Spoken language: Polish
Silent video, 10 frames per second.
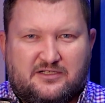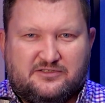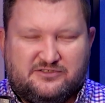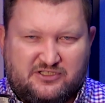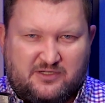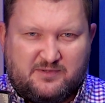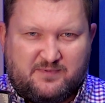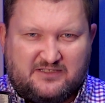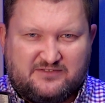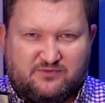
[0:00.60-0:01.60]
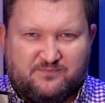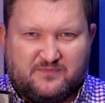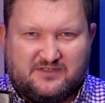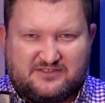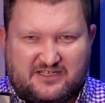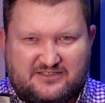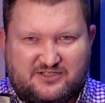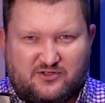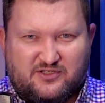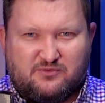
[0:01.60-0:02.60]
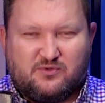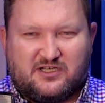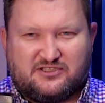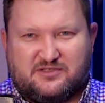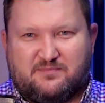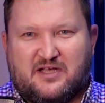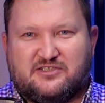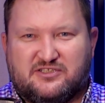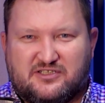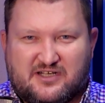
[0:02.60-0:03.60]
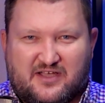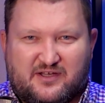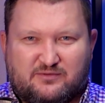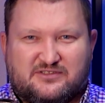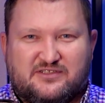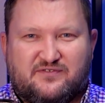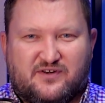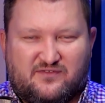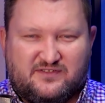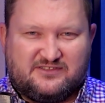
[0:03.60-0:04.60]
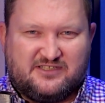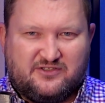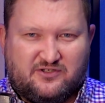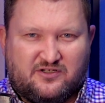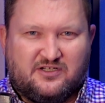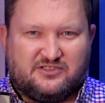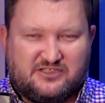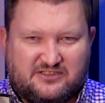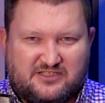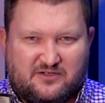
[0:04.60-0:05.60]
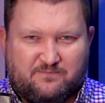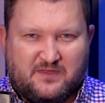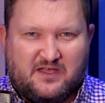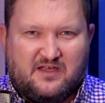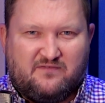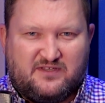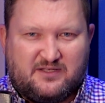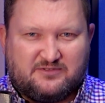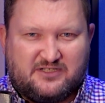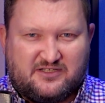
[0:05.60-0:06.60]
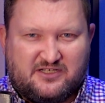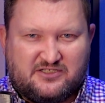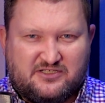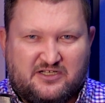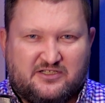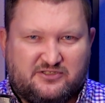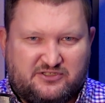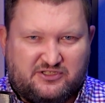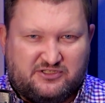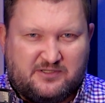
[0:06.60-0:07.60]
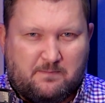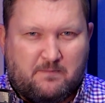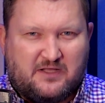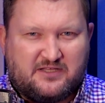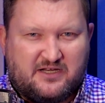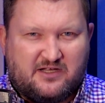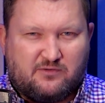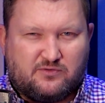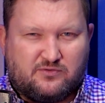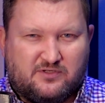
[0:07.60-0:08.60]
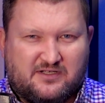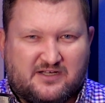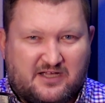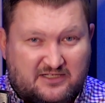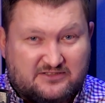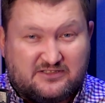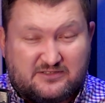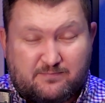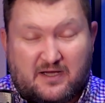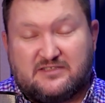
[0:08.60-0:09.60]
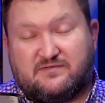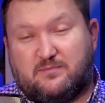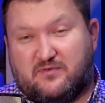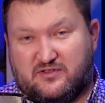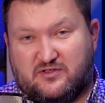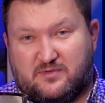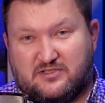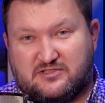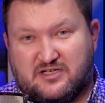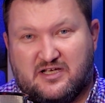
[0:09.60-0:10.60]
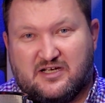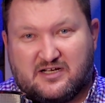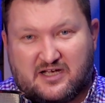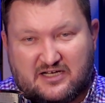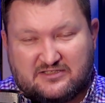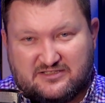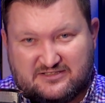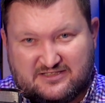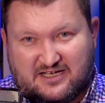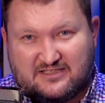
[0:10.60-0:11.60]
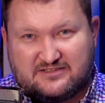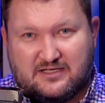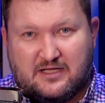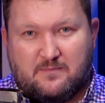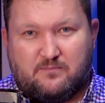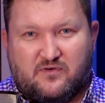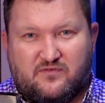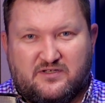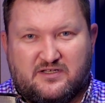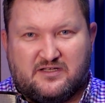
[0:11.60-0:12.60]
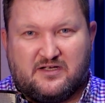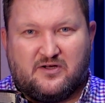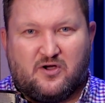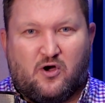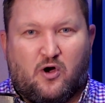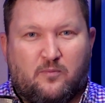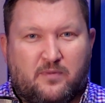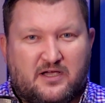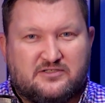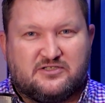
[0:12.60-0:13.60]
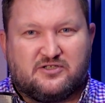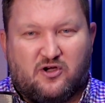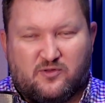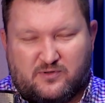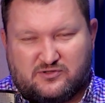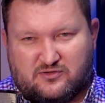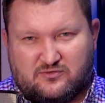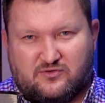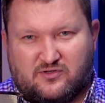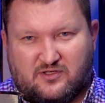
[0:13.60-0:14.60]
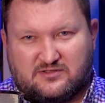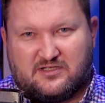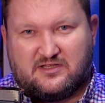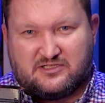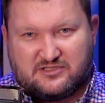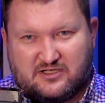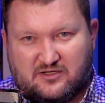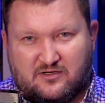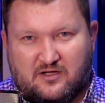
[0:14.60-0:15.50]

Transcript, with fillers: Dzień dobry Państwu. Z tej strony Łukasz Szczepańczyk, kanał Cyfrowy Senior 6.0. Witam serdecznie. Dziś materiał, który każdy z Państwa powinien obejrzeć. Każdy z nas powinien go obejrzeć od początku do końca. Dlaczego?